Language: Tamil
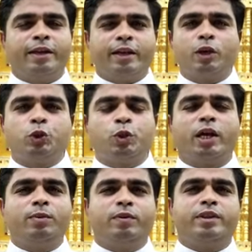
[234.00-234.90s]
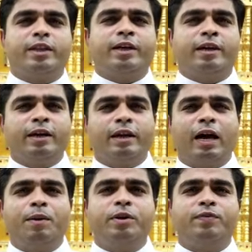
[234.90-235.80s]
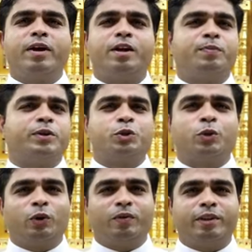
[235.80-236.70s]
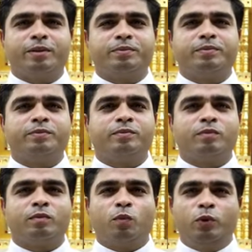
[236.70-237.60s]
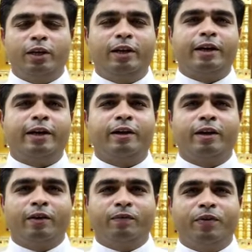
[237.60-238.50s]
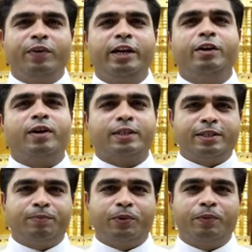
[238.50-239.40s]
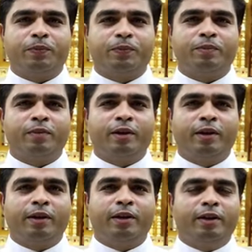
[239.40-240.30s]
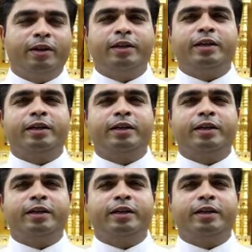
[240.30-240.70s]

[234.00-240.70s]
இந்த கிறிஸ்துவ அனுபவத்தை நாம் எவ்வாறு பெற்றுக்கொள்வது முதலிலே விவிலிய வாசிப்போம் இன்று